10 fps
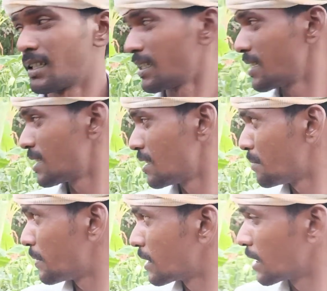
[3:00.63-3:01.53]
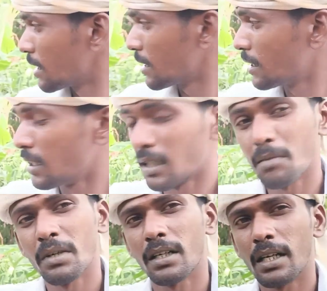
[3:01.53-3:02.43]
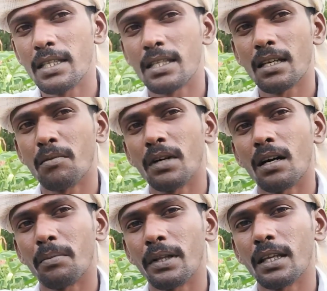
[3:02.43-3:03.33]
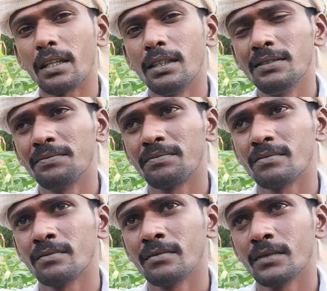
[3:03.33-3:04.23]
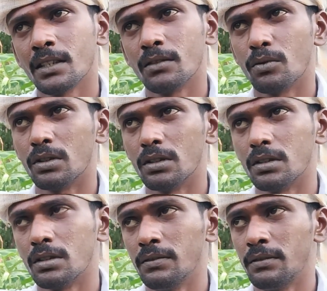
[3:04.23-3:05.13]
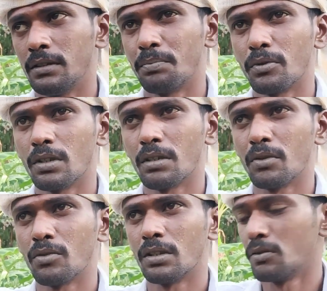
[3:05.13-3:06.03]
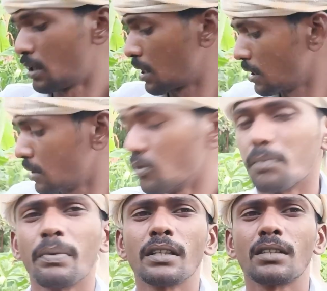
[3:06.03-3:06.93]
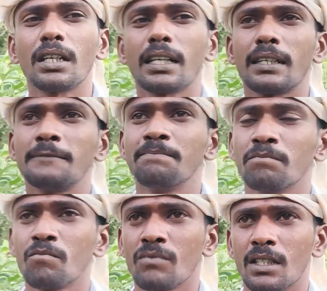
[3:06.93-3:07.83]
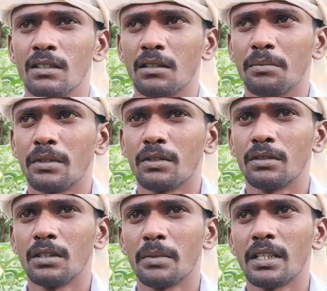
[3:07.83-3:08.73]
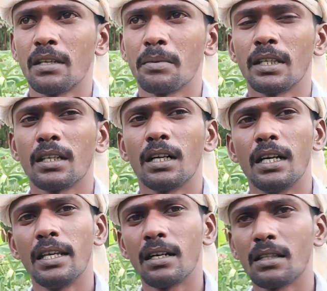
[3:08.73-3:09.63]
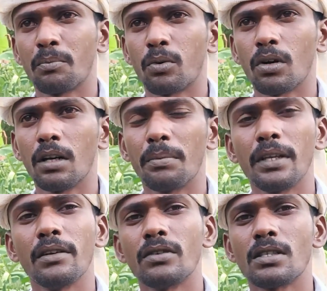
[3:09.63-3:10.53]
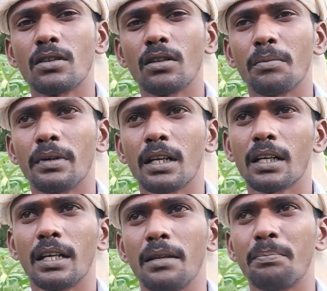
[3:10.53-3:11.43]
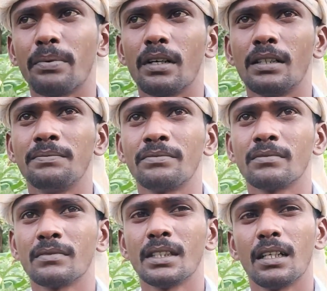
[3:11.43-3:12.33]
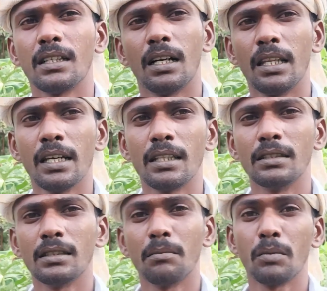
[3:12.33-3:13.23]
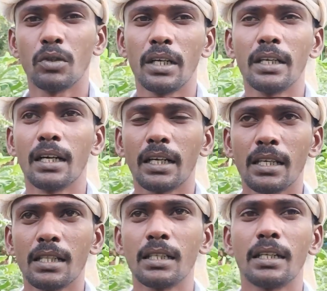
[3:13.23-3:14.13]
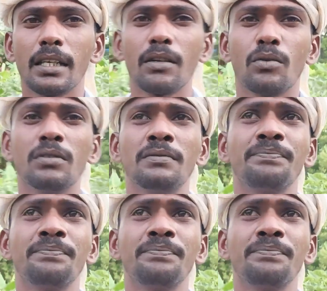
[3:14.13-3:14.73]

கடைசியாக பார்த்திங்கன்னா இதெல்லாம் நம்ம கை சேருமா அப்படிங்கிறது ஒரு இப்போ ஒரு நம்ம ஒரு உதாரணத்துக்கு ஒரு பாத்திர கடை அப்புறம் இந்த மாதிரியே பார்த்திங்கன்னா அழியாத பொருள் அப்படின்னு வச்சுருந்தோம் அப்படின்னா கண்டிப்பாக அது அழியாது நம்ம முதலீடு அங்கே இருந்துக்கிட்டே இருக்கும்